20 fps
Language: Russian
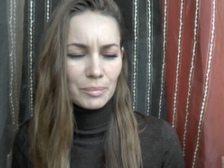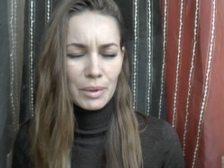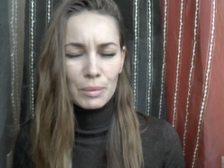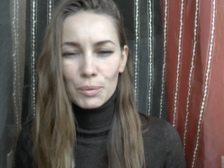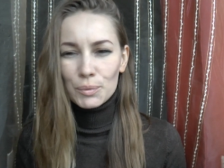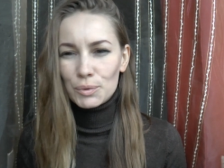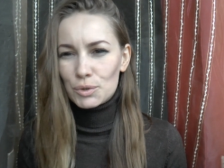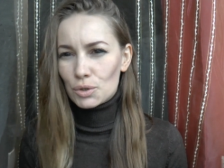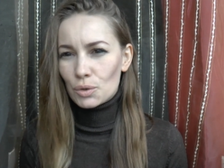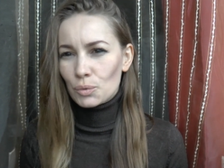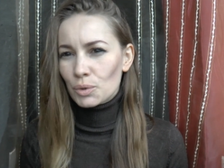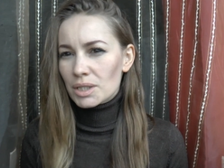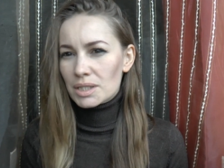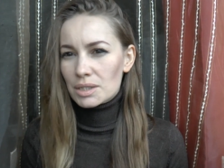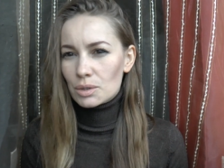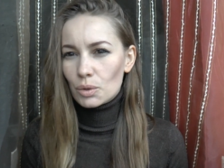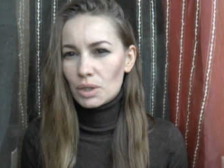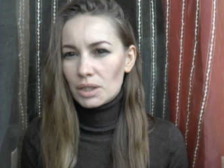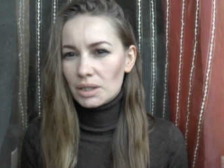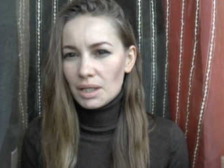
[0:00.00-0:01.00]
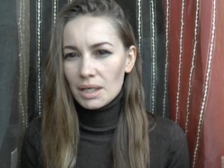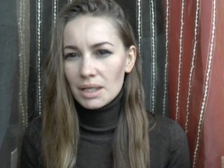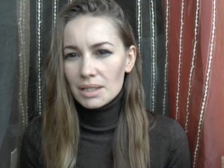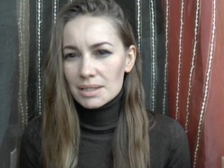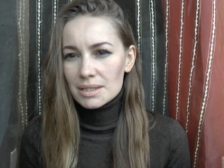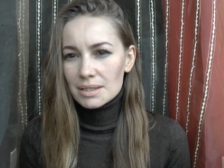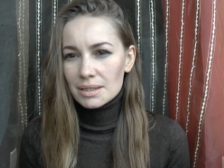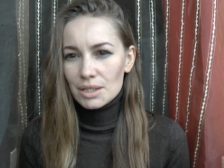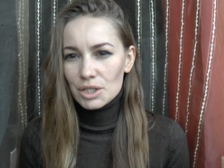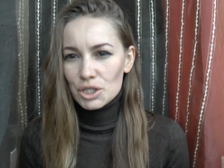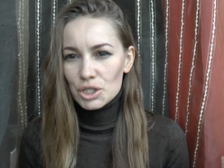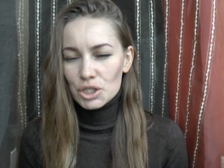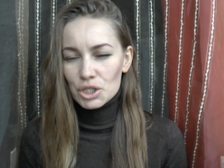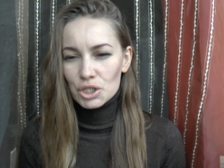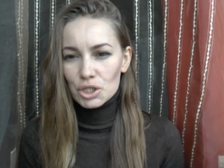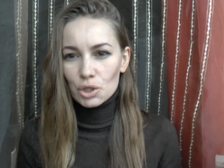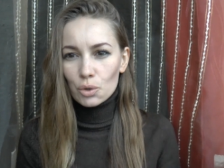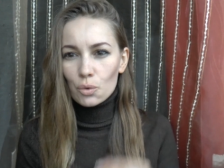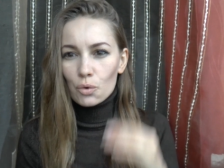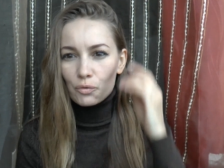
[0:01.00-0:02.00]
По-моему, у нас то ли 30 тысяч
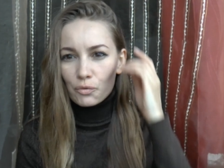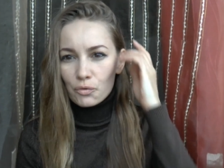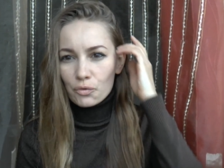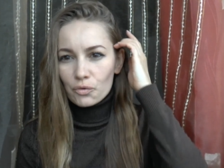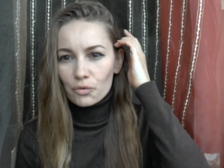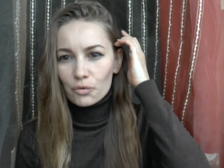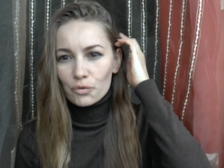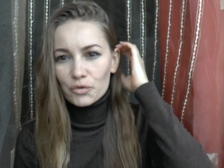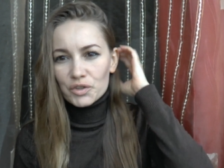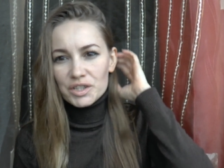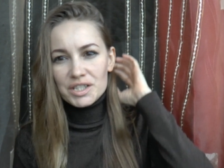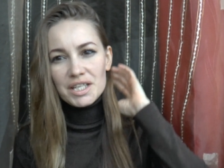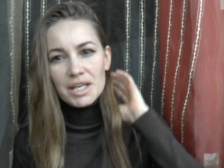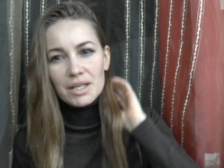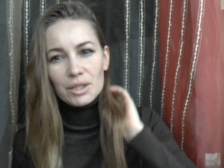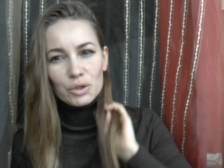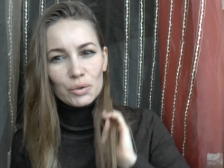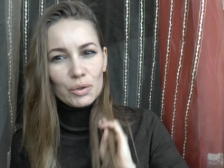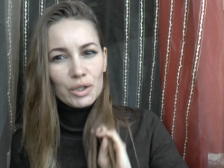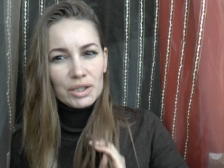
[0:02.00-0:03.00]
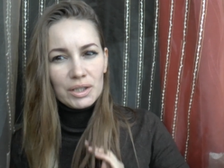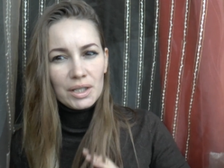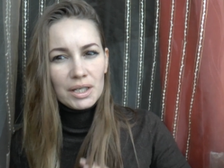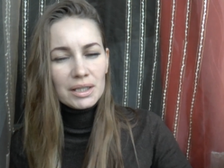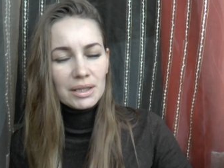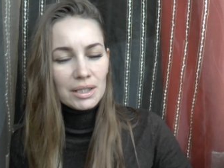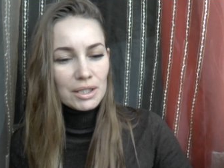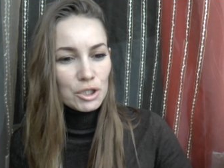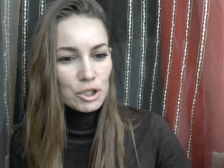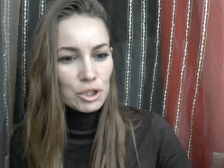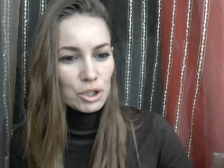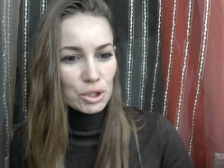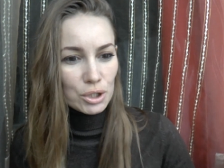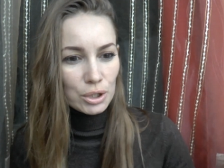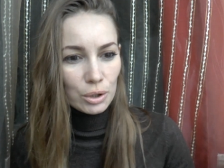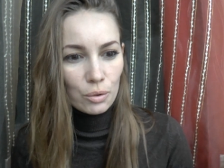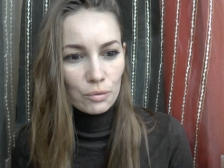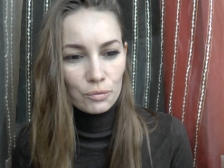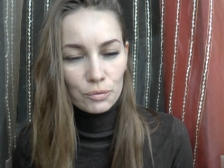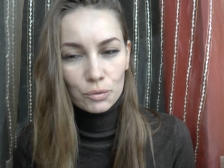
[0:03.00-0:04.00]
слов в день, то ли 3 тысячи
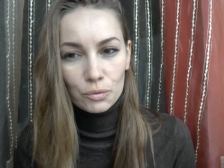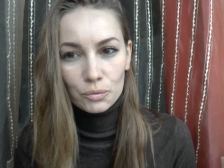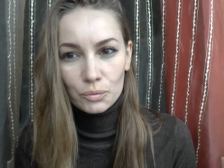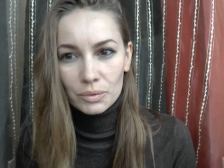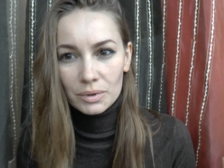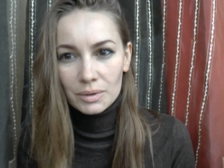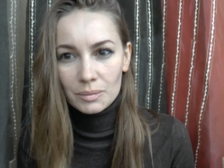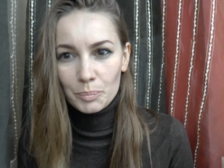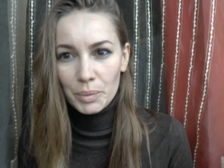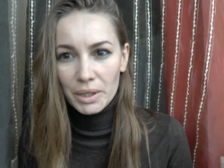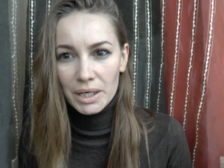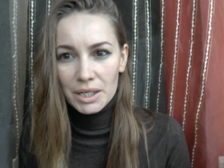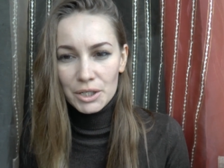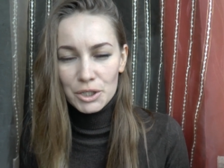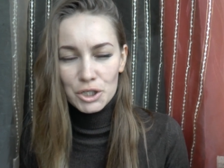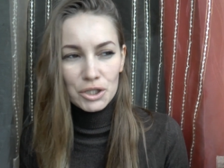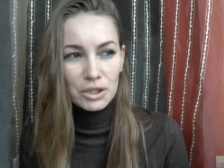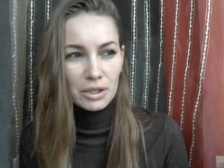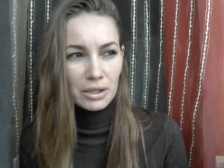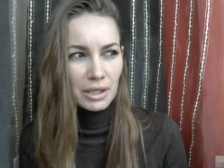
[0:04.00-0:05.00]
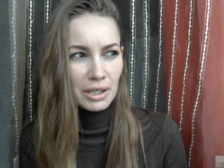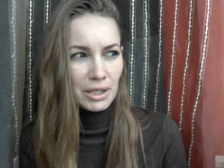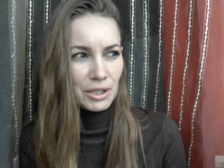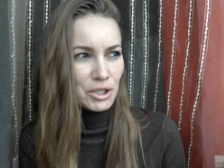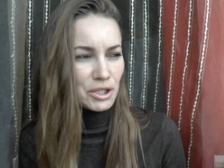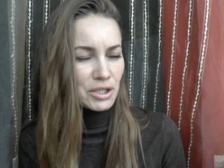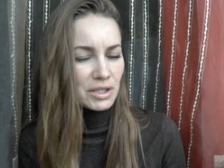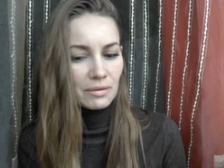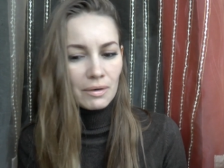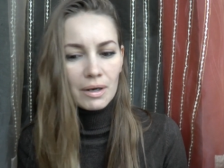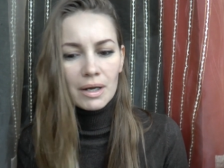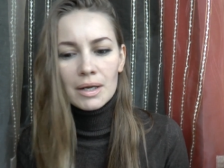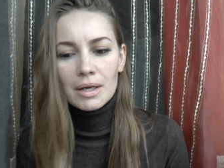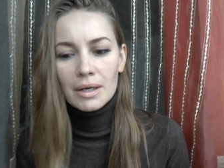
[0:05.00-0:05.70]
слов, ну, приличное количество.